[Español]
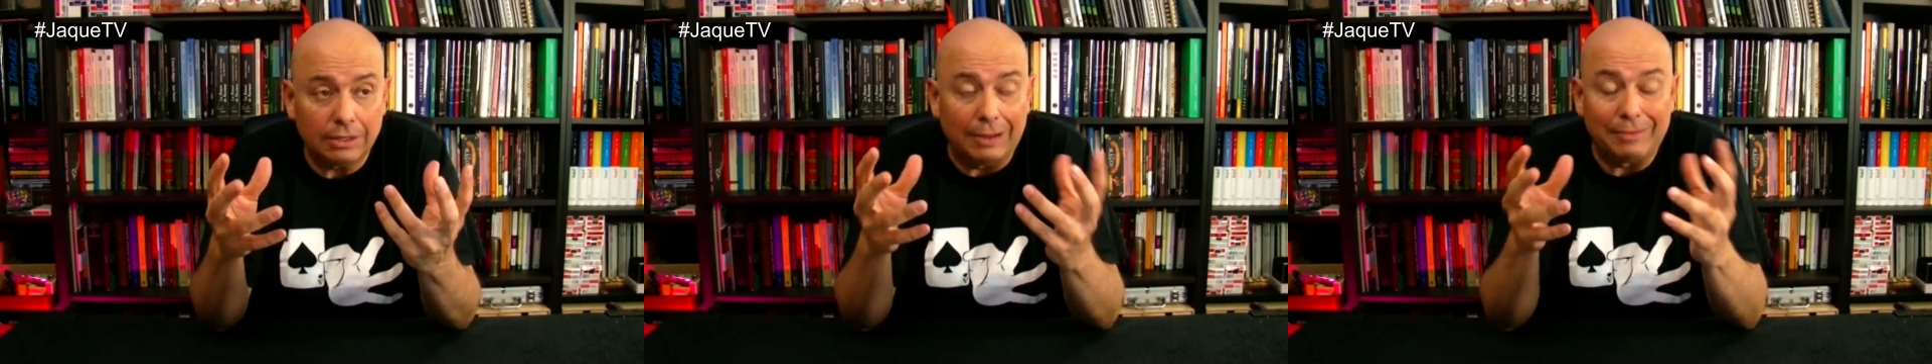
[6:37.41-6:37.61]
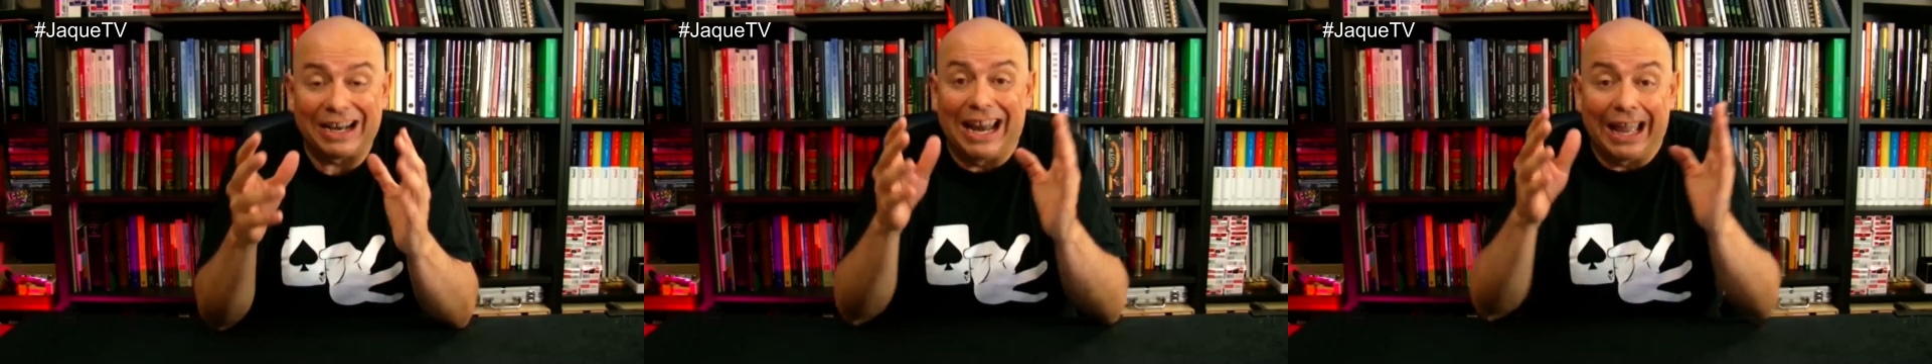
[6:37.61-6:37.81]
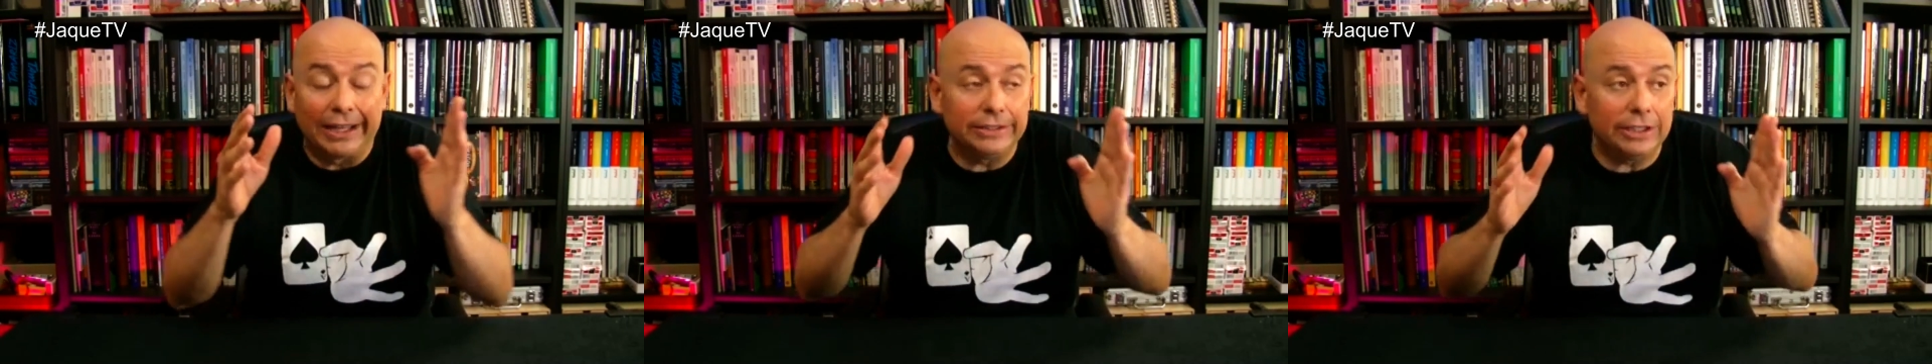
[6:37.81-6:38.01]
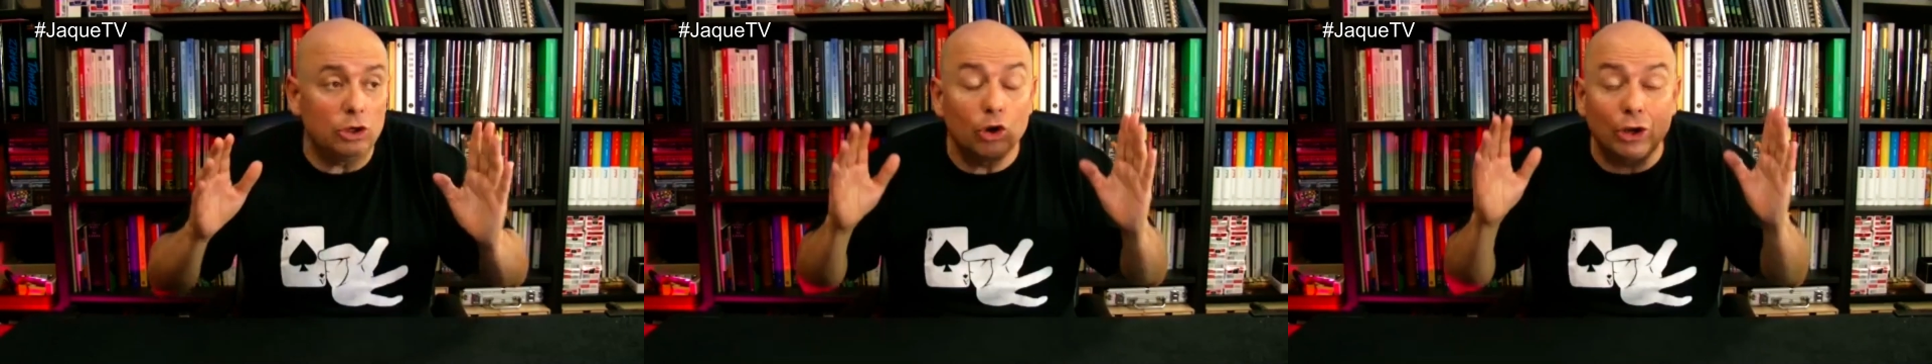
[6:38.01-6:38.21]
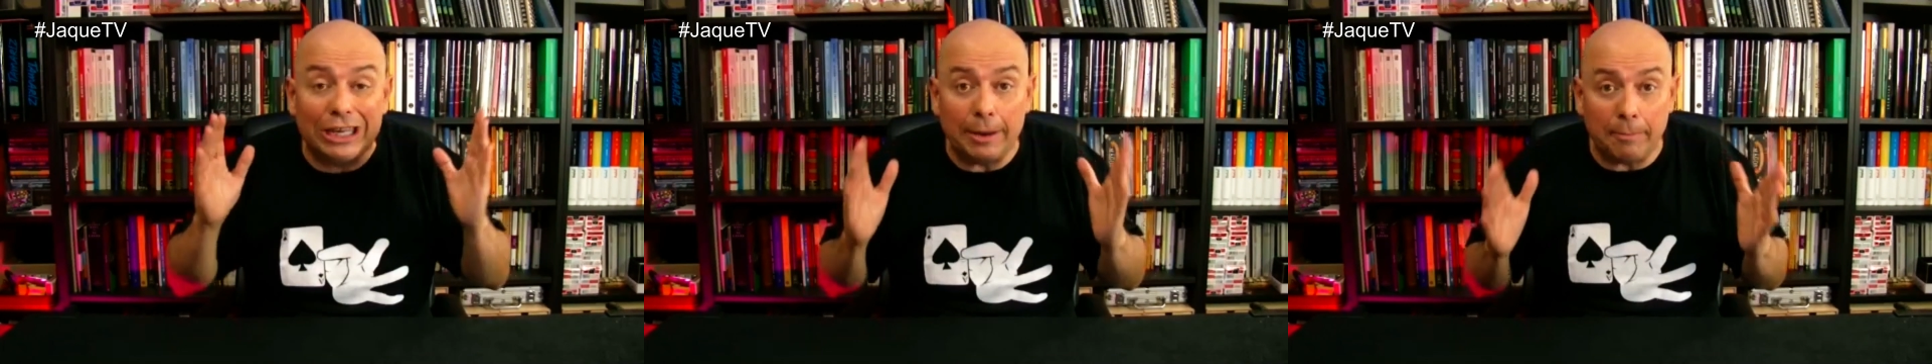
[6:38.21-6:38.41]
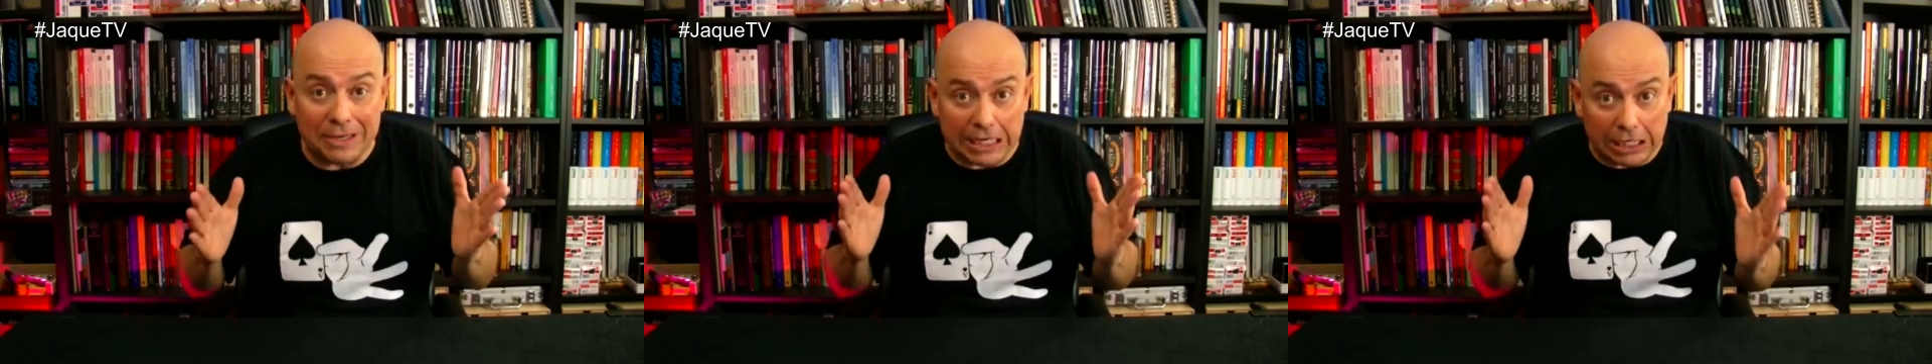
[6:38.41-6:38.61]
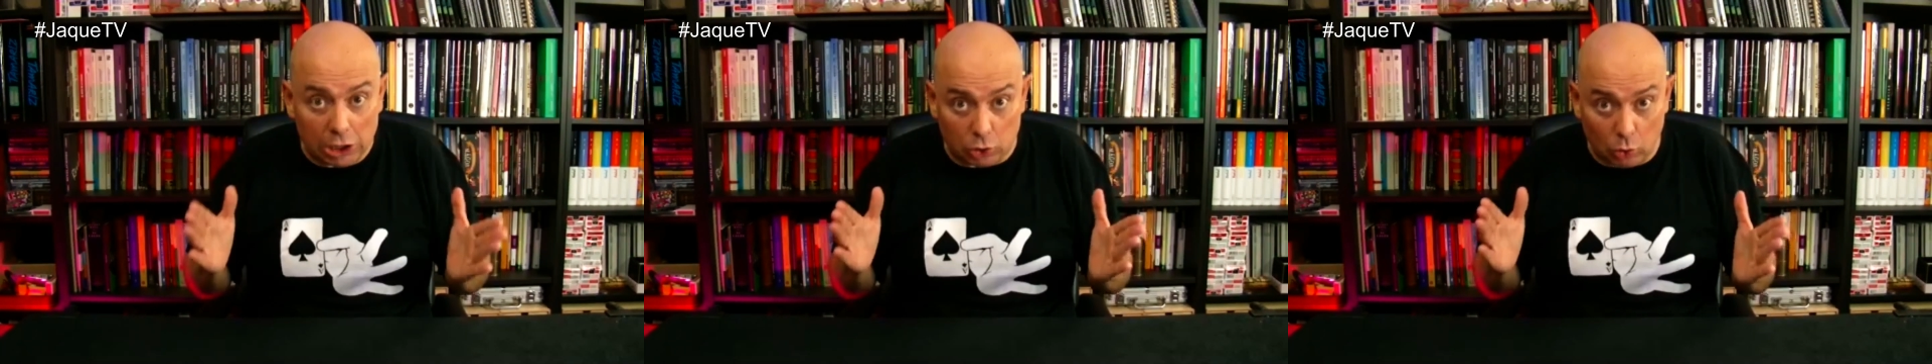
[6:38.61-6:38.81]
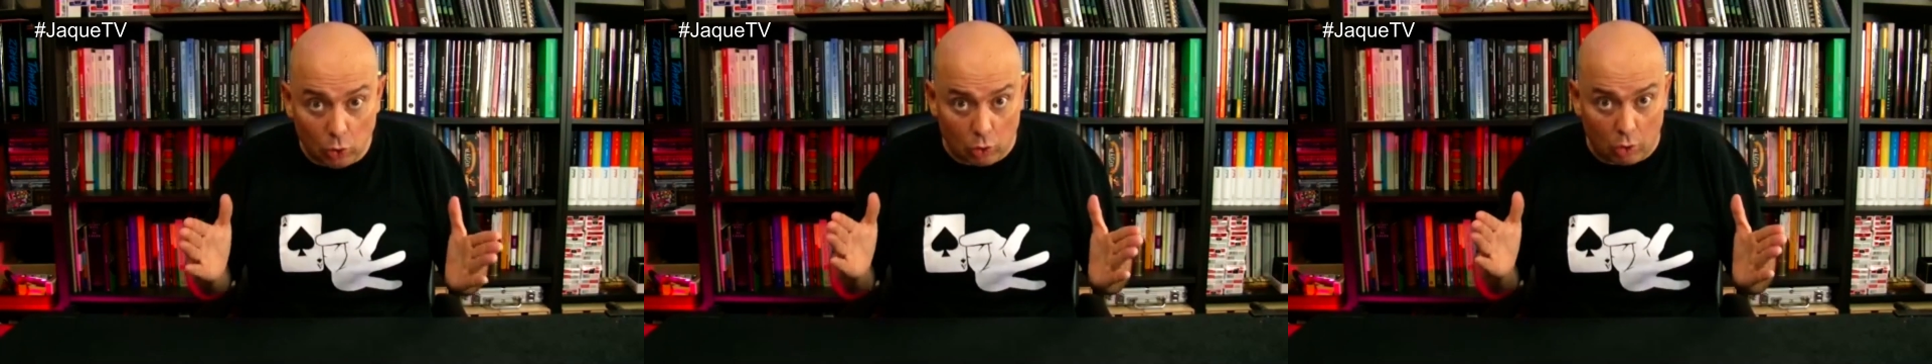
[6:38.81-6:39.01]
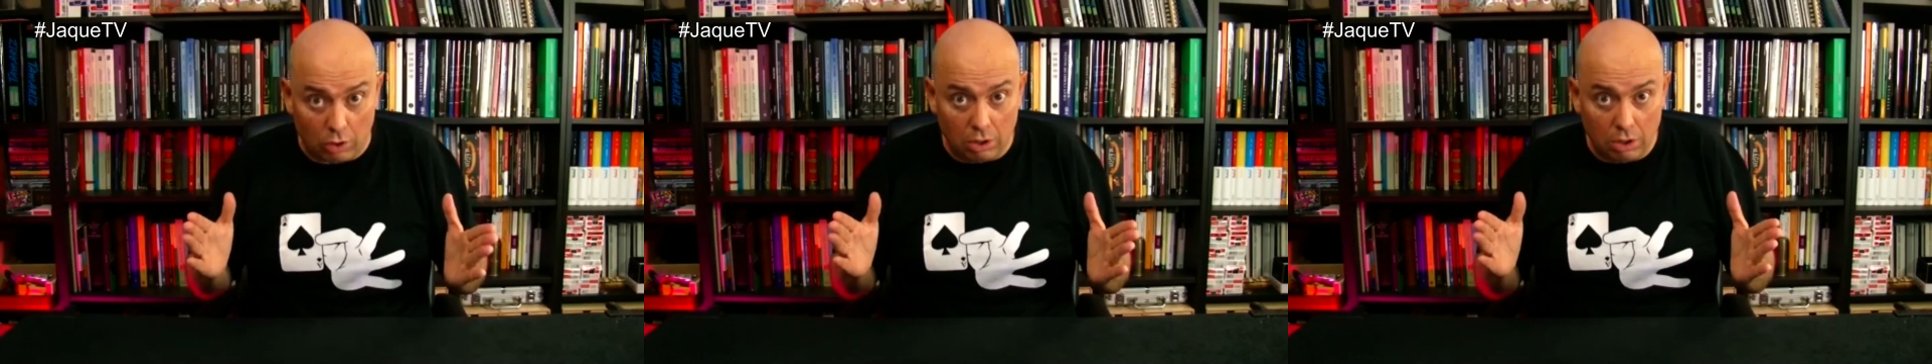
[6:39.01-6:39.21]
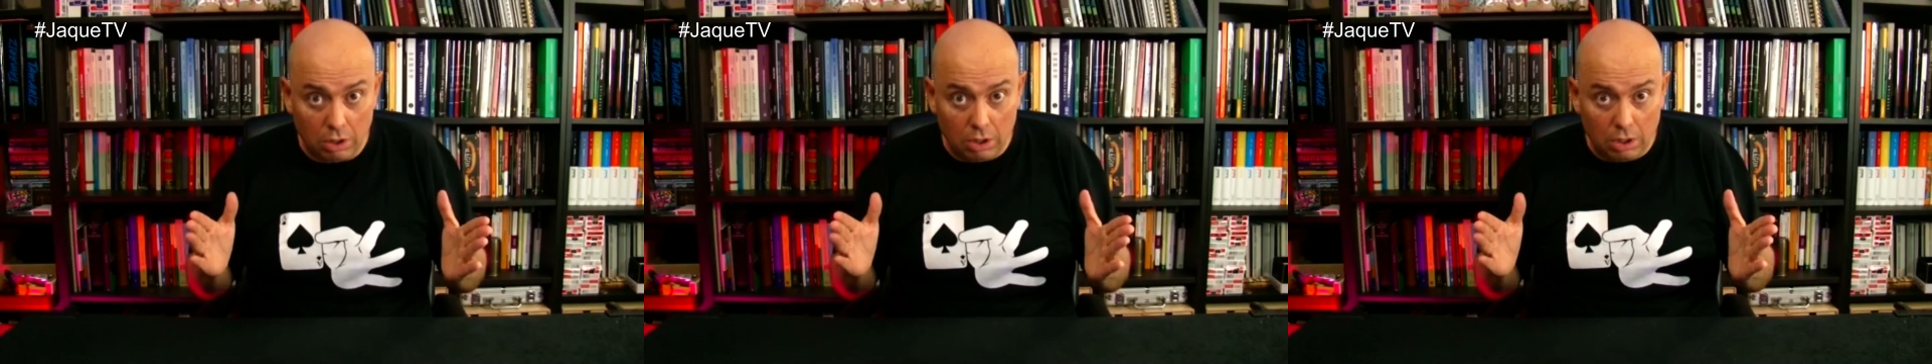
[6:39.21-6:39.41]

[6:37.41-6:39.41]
a ver, la gente no quiere pillar el truco.